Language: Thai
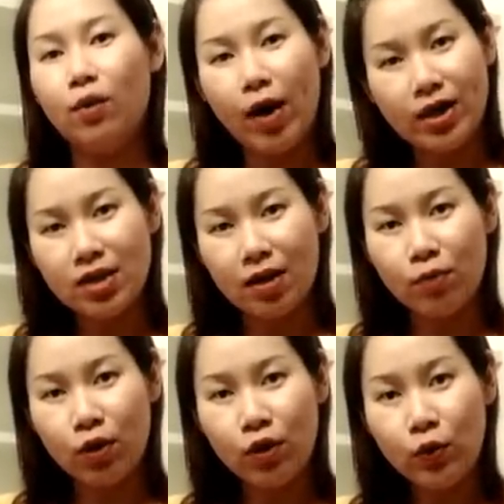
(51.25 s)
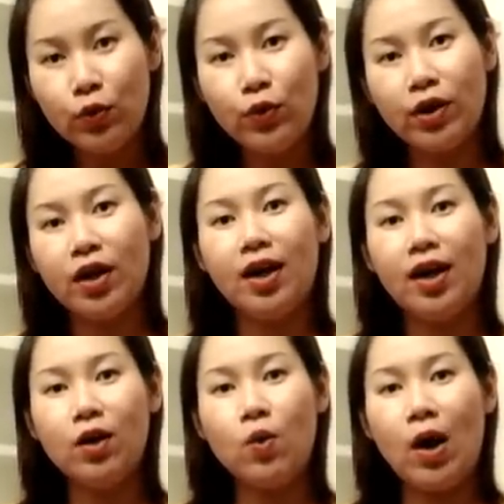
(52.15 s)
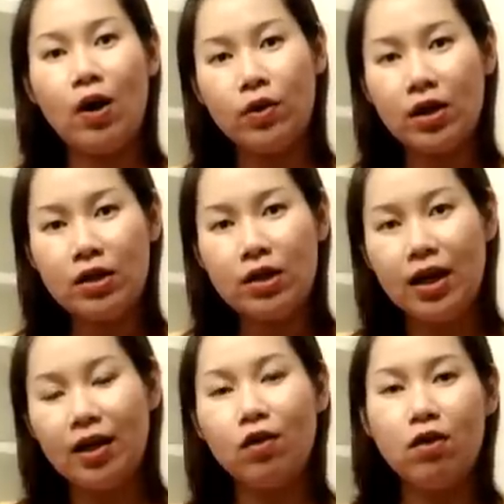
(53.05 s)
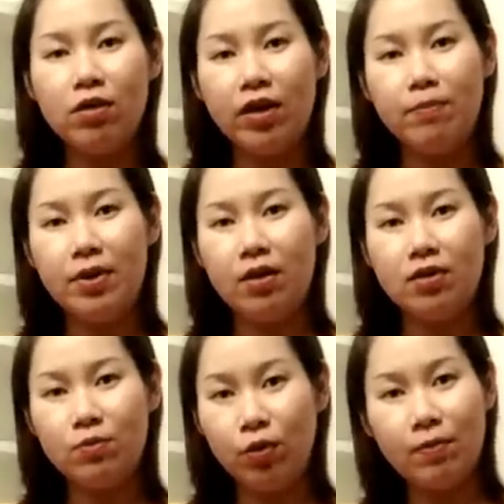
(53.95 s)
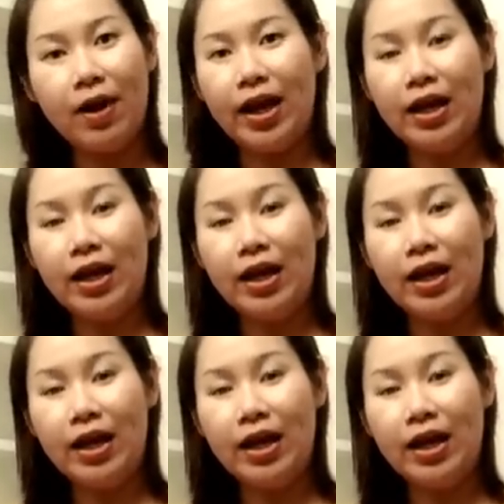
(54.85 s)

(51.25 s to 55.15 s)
ว่านชักมดลูกนะคะกวาวเครือแล้วก็ยังมีสมุนไพร